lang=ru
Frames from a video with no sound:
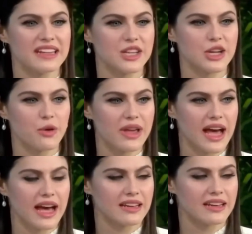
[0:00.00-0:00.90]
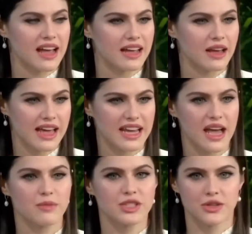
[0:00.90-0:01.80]
пор такова. Она
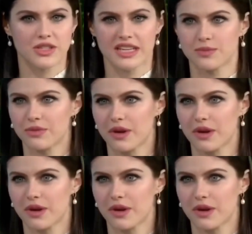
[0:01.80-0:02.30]
открыла Women's Help.